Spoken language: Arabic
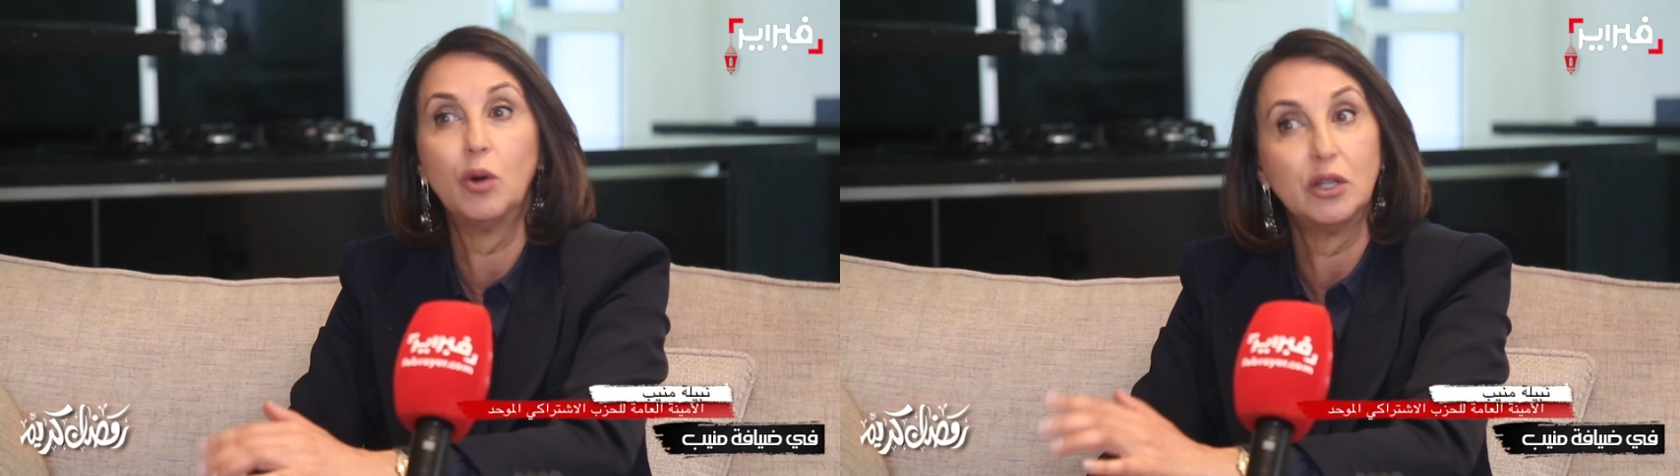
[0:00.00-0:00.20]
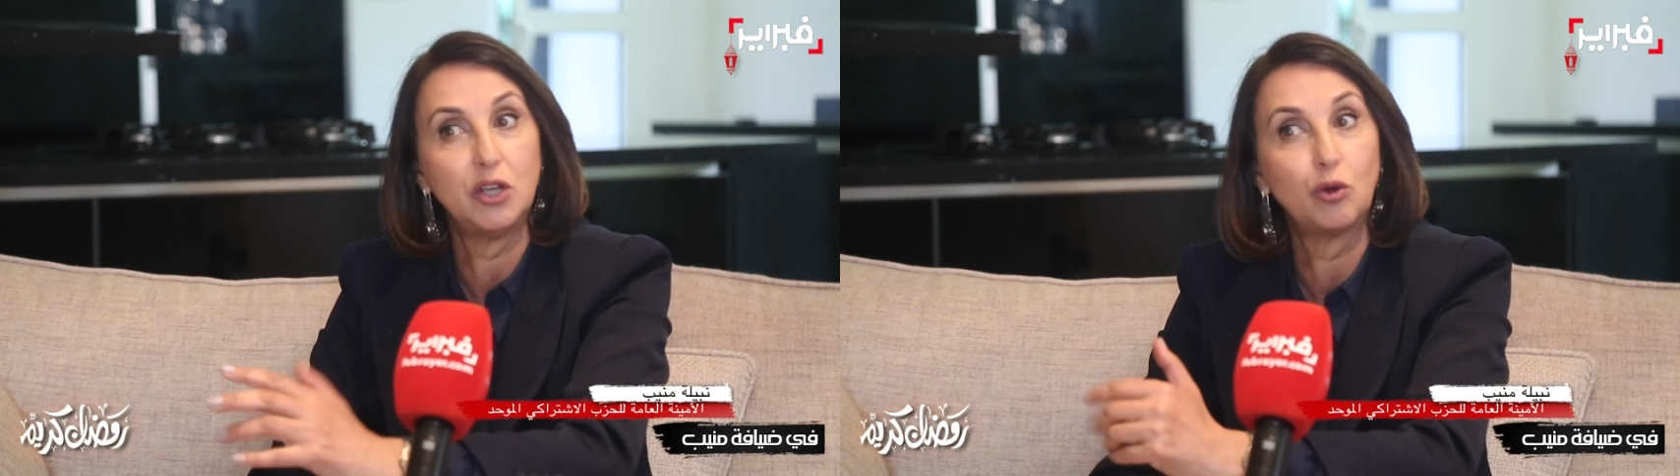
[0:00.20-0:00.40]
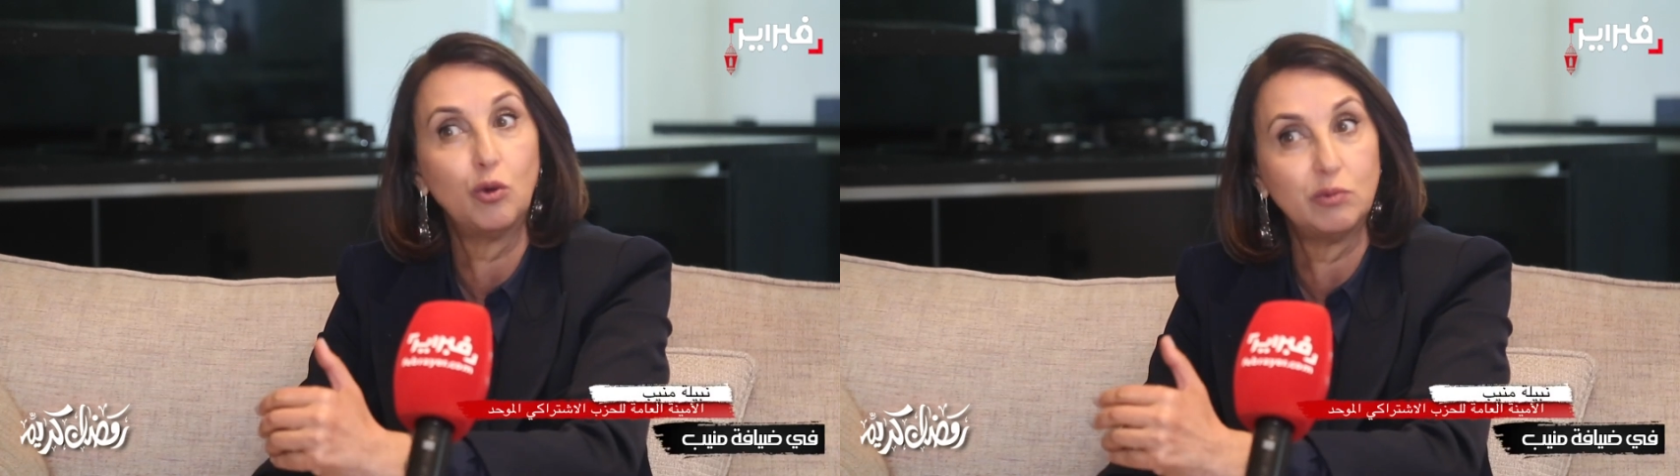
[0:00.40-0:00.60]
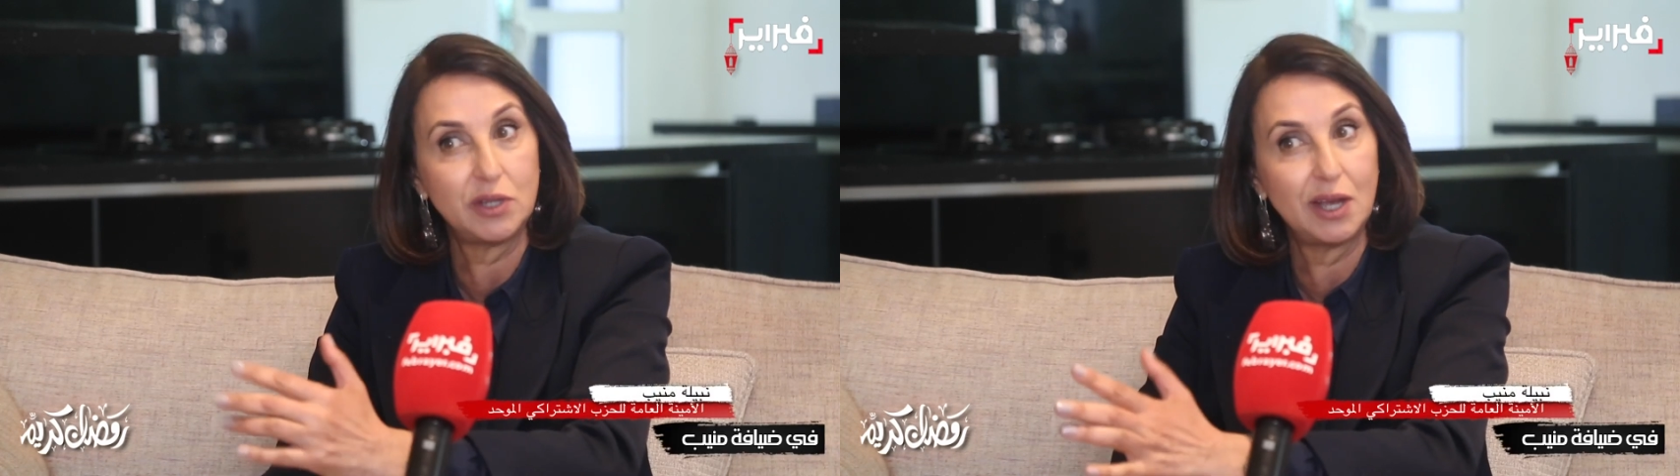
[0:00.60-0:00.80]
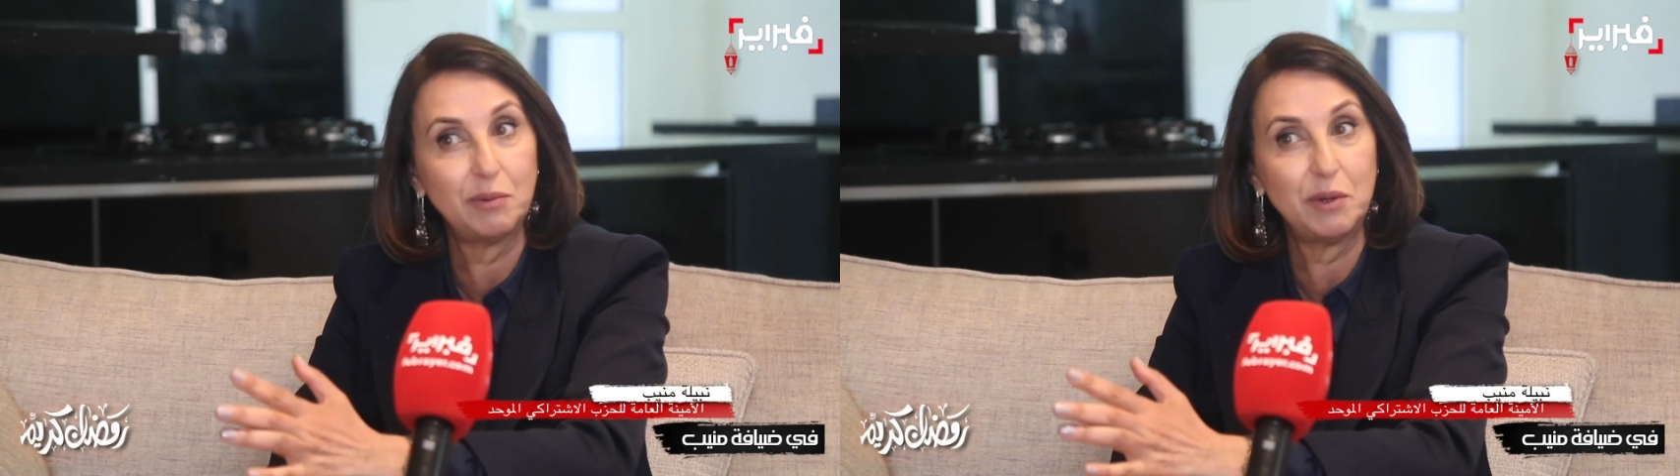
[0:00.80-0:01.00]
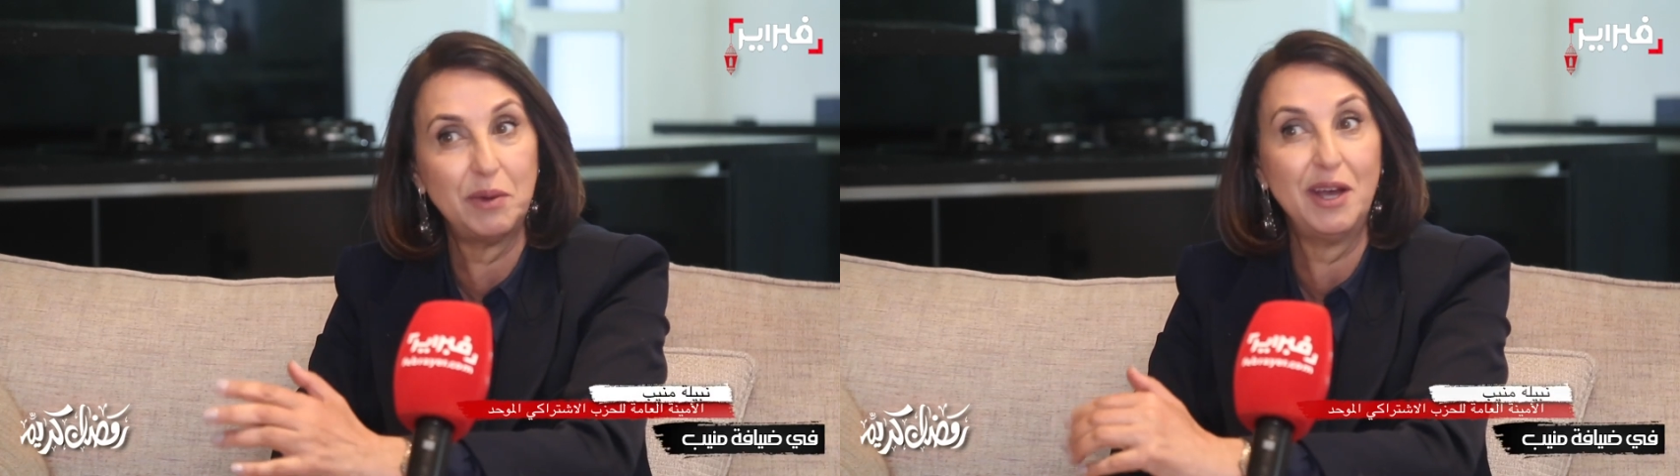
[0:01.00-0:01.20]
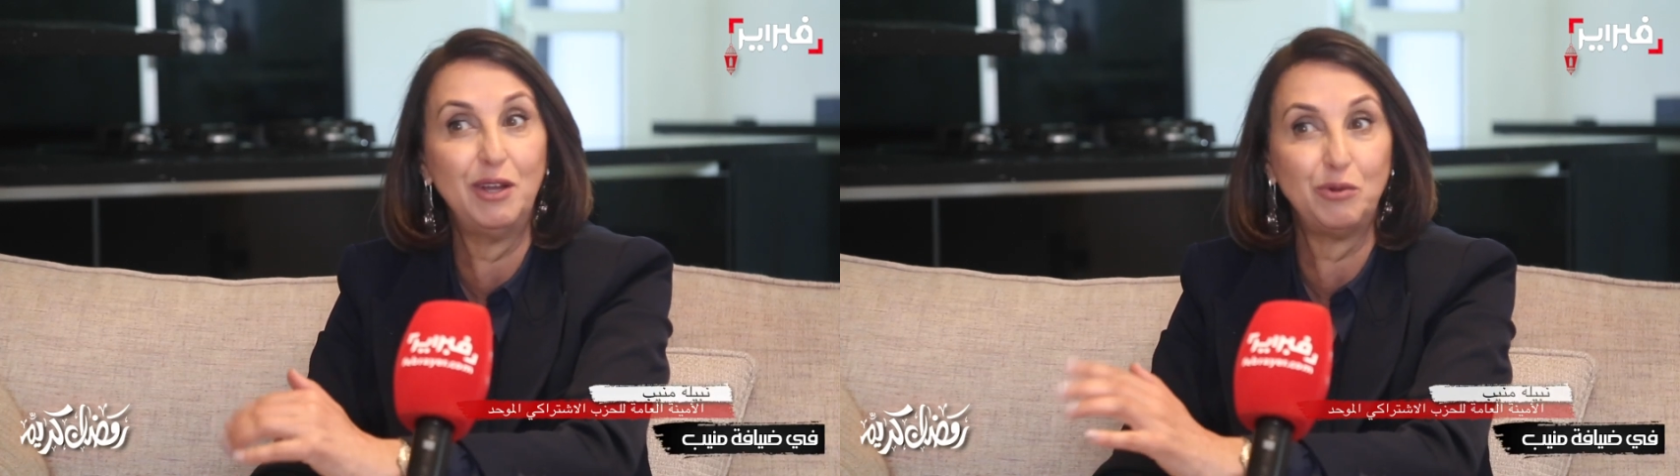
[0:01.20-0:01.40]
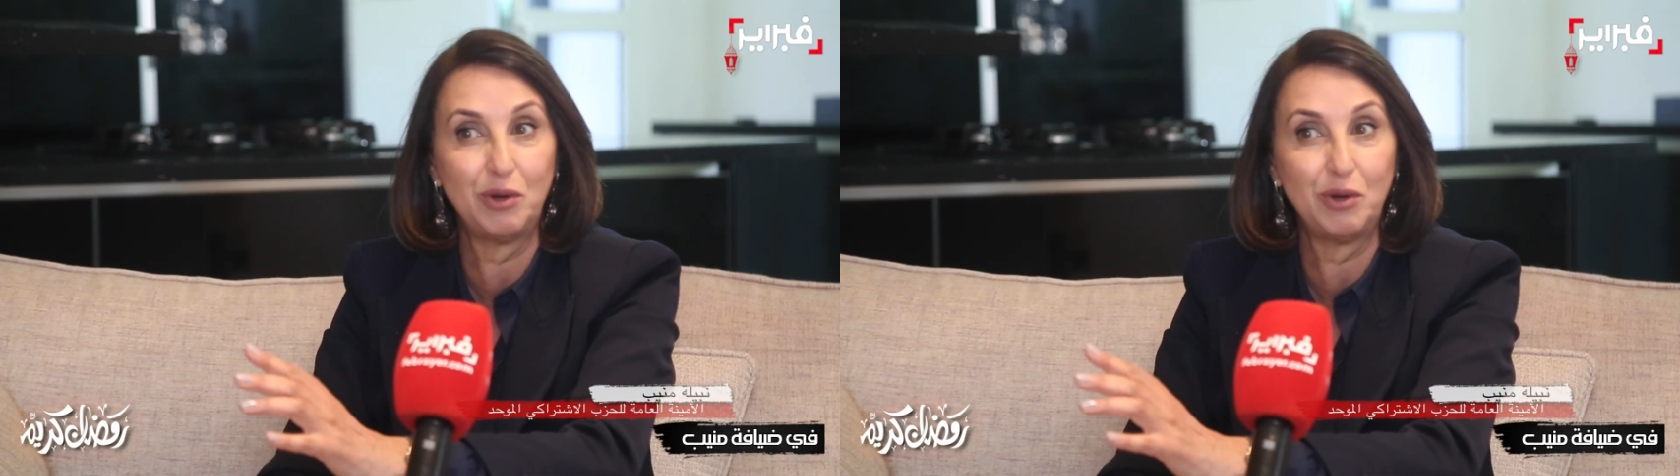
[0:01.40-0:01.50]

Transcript: غادي ياكلوا مزيان من بعد